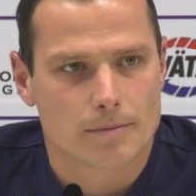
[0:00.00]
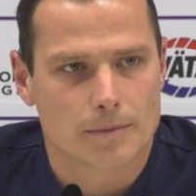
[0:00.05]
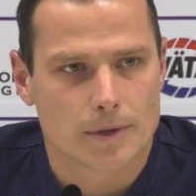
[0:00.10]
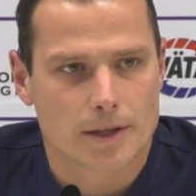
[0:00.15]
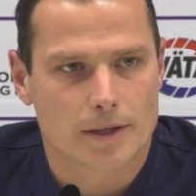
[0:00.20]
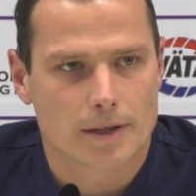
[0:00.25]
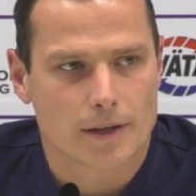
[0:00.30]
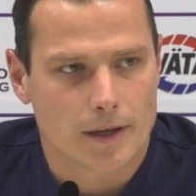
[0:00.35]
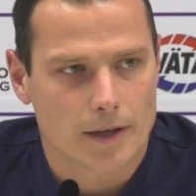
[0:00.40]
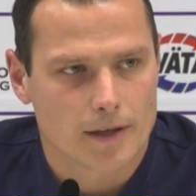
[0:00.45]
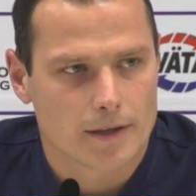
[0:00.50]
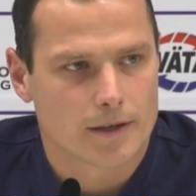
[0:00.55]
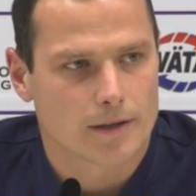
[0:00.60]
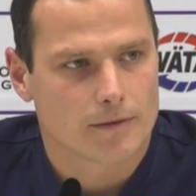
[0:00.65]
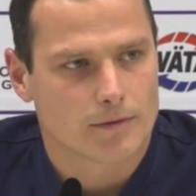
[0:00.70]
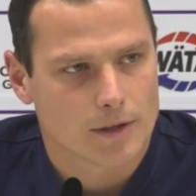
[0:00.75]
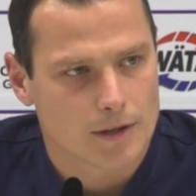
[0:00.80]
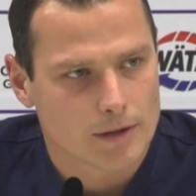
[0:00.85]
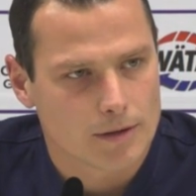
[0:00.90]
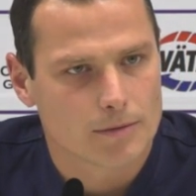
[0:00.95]
mit dem
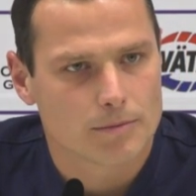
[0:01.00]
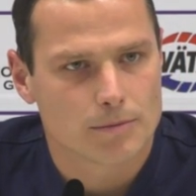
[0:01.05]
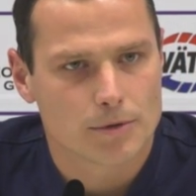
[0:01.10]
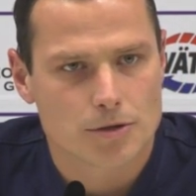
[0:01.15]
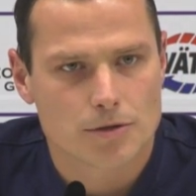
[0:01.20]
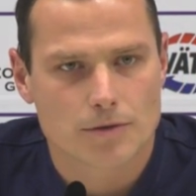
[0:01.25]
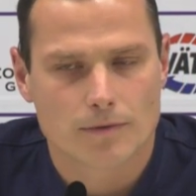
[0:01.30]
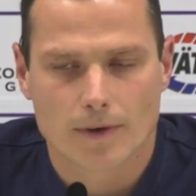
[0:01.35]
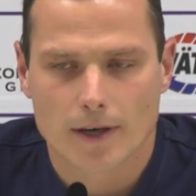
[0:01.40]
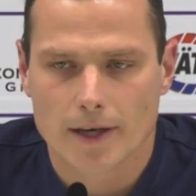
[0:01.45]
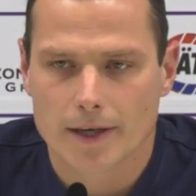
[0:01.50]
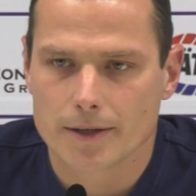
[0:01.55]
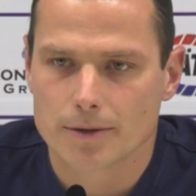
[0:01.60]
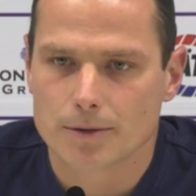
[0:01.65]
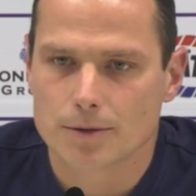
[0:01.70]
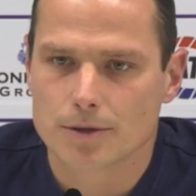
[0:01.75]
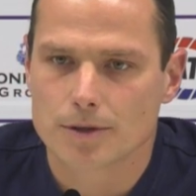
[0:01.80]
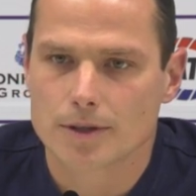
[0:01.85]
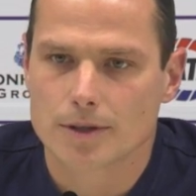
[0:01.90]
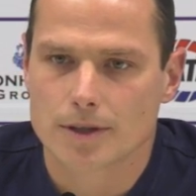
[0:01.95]
Training wieder ein bisschen weiter
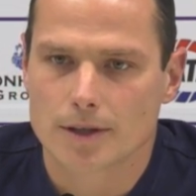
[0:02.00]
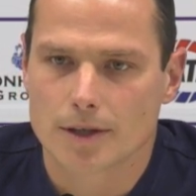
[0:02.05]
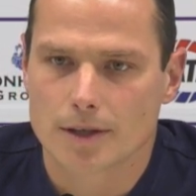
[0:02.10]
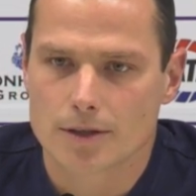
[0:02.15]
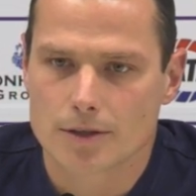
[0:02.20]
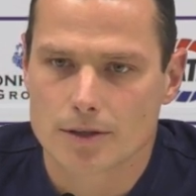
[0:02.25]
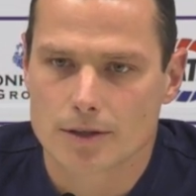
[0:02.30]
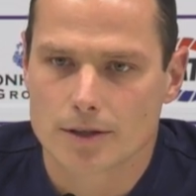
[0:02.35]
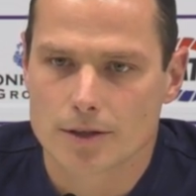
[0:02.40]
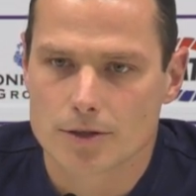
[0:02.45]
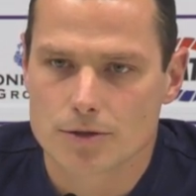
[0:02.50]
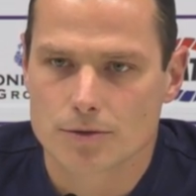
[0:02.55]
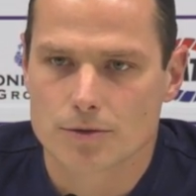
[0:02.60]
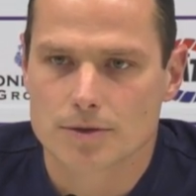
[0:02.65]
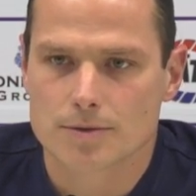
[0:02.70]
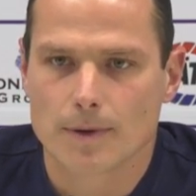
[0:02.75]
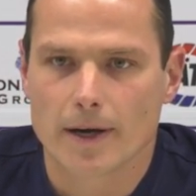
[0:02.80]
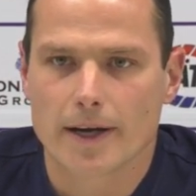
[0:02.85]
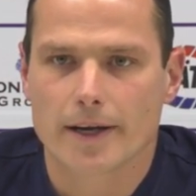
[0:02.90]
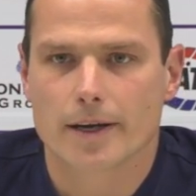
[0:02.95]
auch in, die, in Richtung
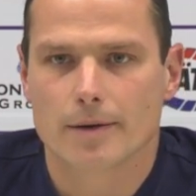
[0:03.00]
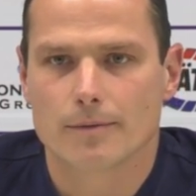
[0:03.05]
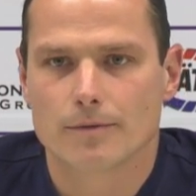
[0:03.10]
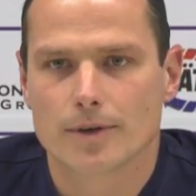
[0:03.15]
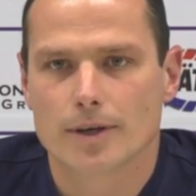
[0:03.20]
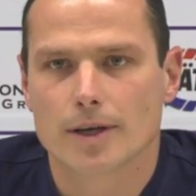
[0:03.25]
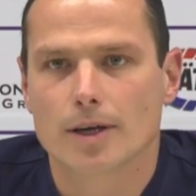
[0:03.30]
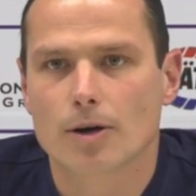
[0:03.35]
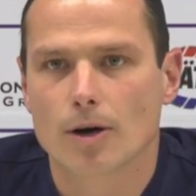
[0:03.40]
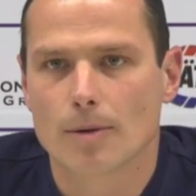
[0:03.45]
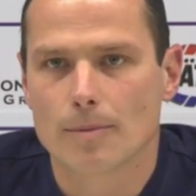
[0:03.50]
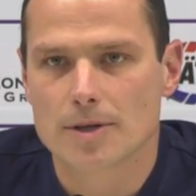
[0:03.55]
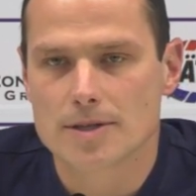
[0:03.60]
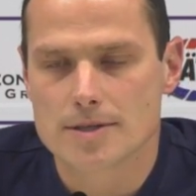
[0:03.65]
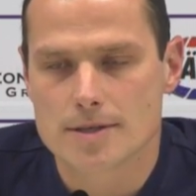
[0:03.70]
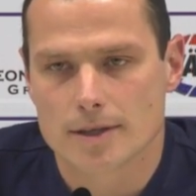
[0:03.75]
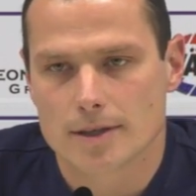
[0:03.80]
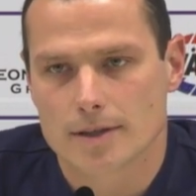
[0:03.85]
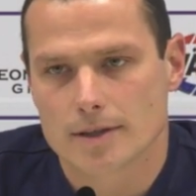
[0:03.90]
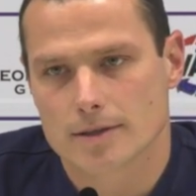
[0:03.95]
Zweikämpfe gekommen
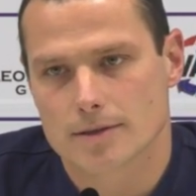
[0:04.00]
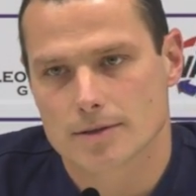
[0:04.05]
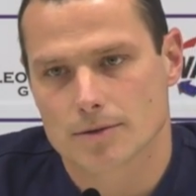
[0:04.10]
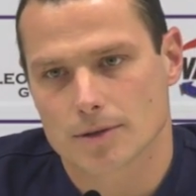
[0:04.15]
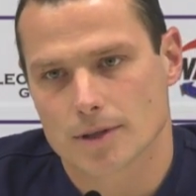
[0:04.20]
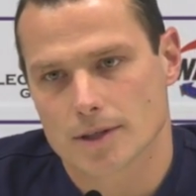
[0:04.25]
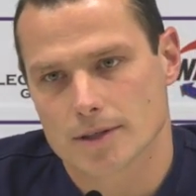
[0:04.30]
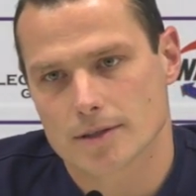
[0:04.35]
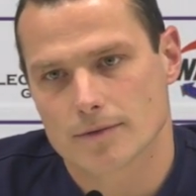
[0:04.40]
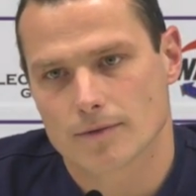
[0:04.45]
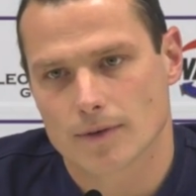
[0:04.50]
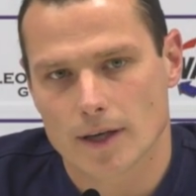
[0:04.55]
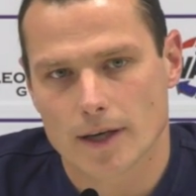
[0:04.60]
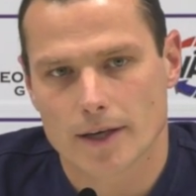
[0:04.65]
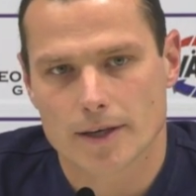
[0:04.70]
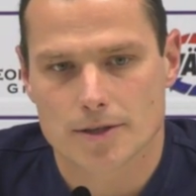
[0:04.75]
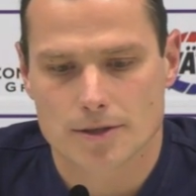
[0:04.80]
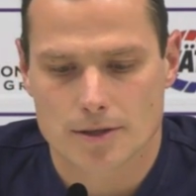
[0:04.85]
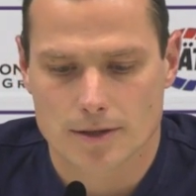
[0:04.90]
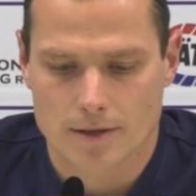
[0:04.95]
sind, sodass sie
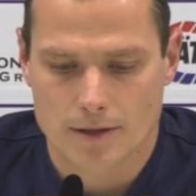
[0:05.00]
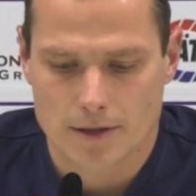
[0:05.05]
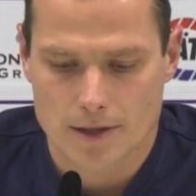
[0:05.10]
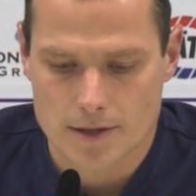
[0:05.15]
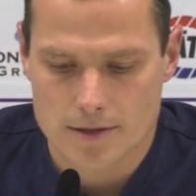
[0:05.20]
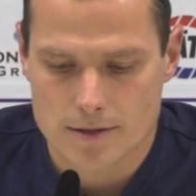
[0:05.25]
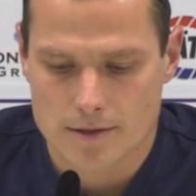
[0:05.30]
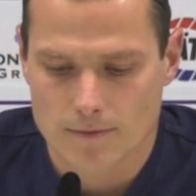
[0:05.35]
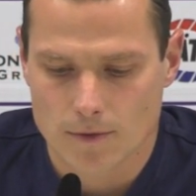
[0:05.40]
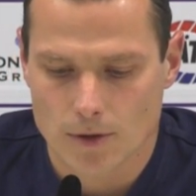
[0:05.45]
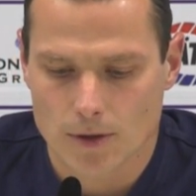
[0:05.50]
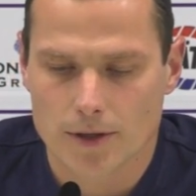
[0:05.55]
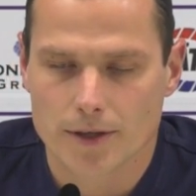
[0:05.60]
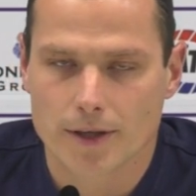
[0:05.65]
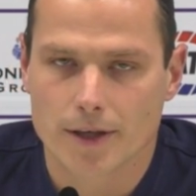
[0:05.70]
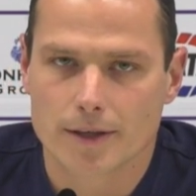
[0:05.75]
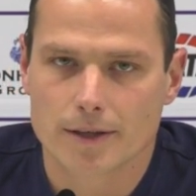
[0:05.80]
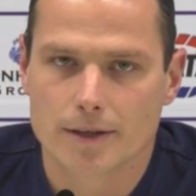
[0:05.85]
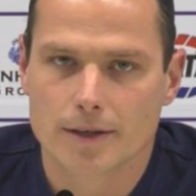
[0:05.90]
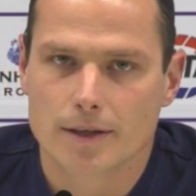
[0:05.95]
vielleicht in der nächsten Woche
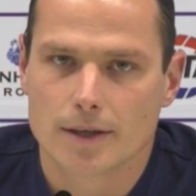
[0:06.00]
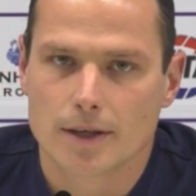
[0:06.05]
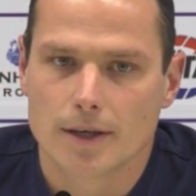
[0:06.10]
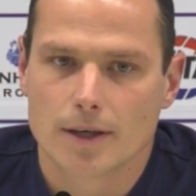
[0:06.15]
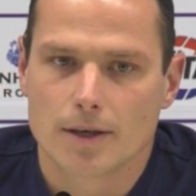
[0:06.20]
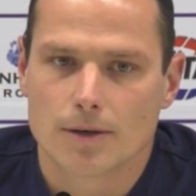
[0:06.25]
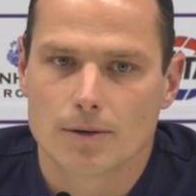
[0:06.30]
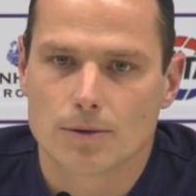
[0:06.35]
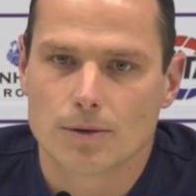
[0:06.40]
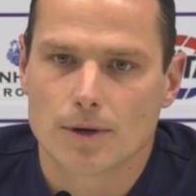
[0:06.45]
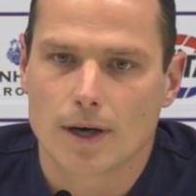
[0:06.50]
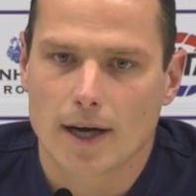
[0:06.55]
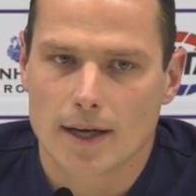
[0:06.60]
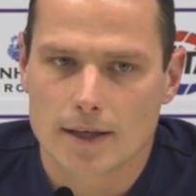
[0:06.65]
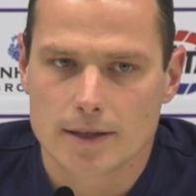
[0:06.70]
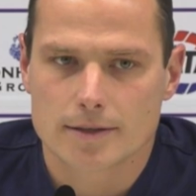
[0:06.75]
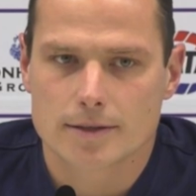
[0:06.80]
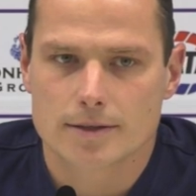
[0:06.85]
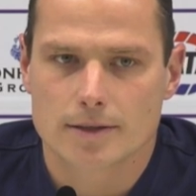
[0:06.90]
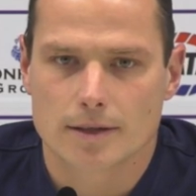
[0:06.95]
dann auch
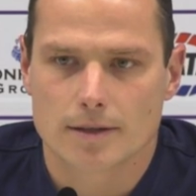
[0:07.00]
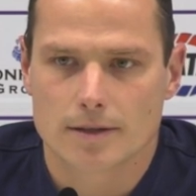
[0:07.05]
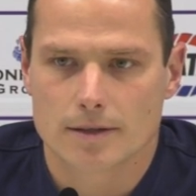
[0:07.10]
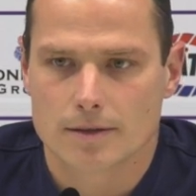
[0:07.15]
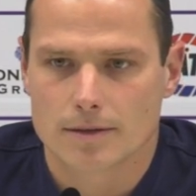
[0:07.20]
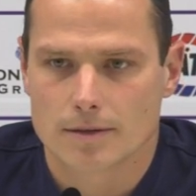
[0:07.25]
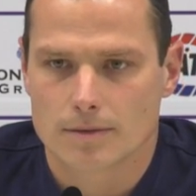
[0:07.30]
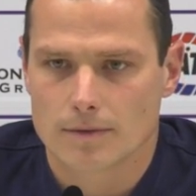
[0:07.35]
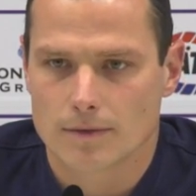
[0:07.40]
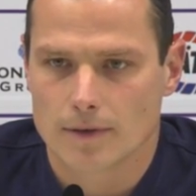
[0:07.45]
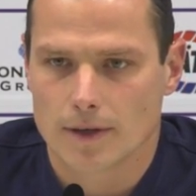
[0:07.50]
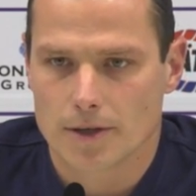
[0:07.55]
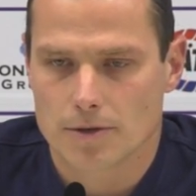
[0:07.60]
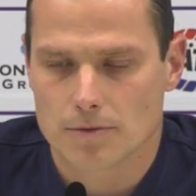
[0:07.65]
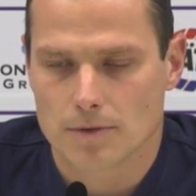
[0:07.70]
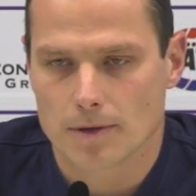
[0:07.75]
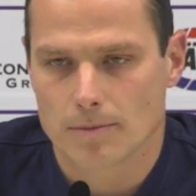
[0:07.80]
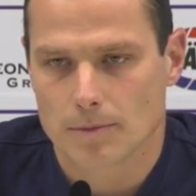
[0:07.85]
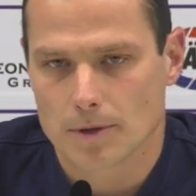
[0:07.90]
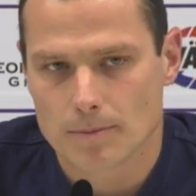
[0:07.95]
alles dann
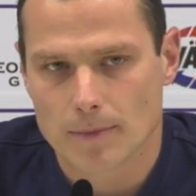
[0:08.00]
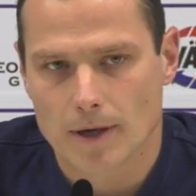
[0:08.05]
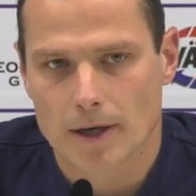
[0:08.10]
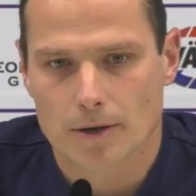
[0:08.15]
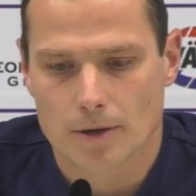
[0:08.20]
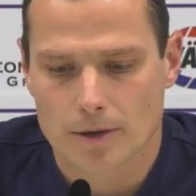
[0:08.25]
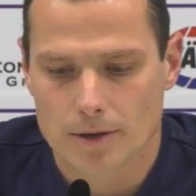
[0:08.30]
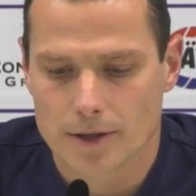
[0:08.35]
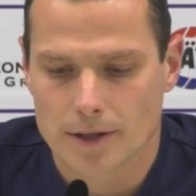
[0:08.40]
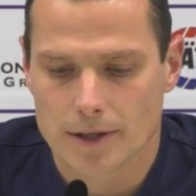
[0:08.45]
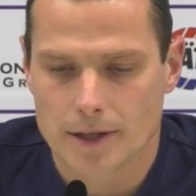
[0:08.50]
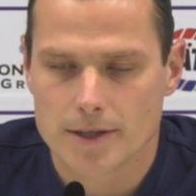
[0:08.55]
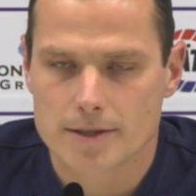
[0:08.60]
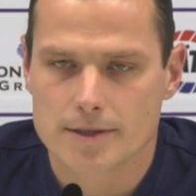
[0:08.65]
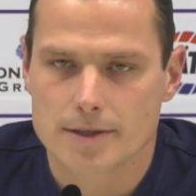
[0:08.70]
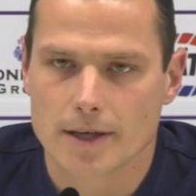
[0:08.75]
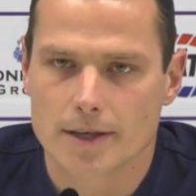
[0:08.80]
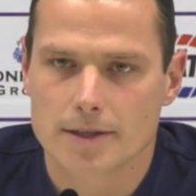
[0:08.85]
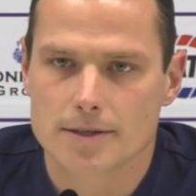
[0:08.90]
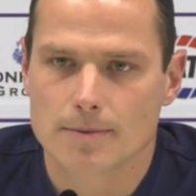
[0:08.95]
vielleicht wieder mitmachen können in den
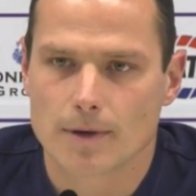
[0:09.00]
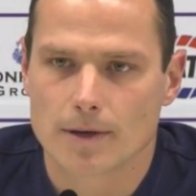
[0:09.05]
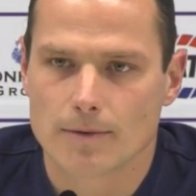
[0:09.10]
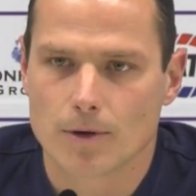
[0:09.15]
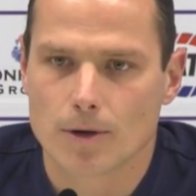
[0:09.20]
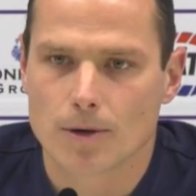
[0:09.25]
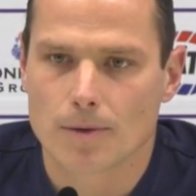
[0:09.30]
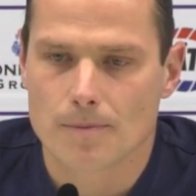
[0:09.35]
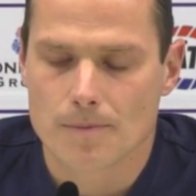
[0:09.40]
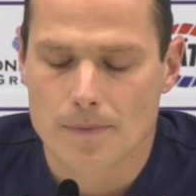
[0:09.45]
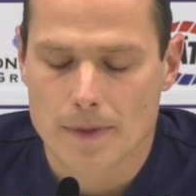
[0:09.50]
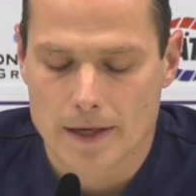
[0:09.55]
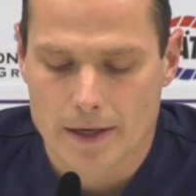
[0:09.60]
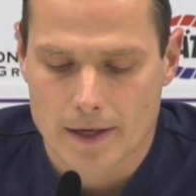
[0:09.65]
nächsten ein, zwei Wochen.